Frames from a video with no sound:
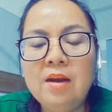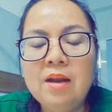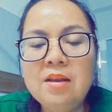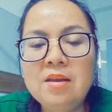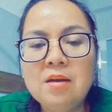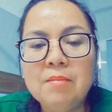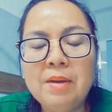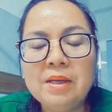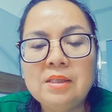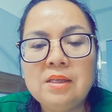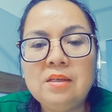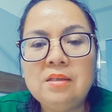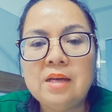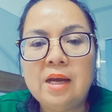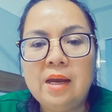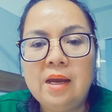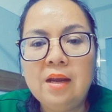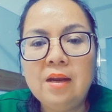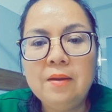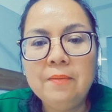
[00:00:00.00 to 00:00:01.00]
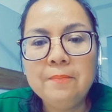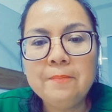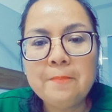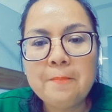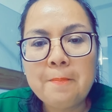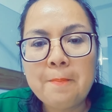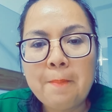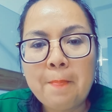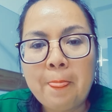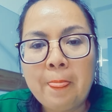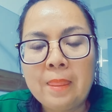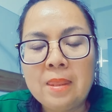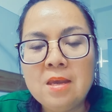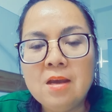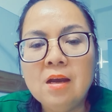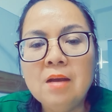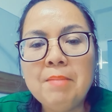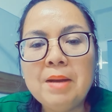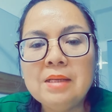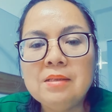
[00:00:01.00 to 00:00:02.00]
đến những bác sĩ trẻ đó
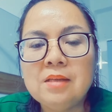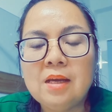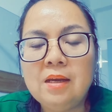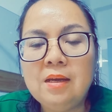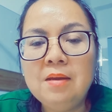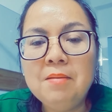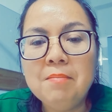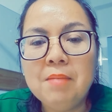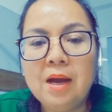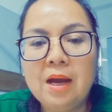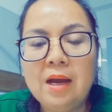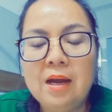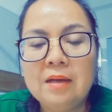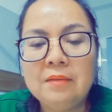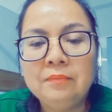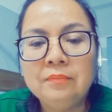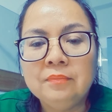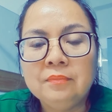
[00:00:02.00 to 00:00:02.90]
những cái bác sĩ mà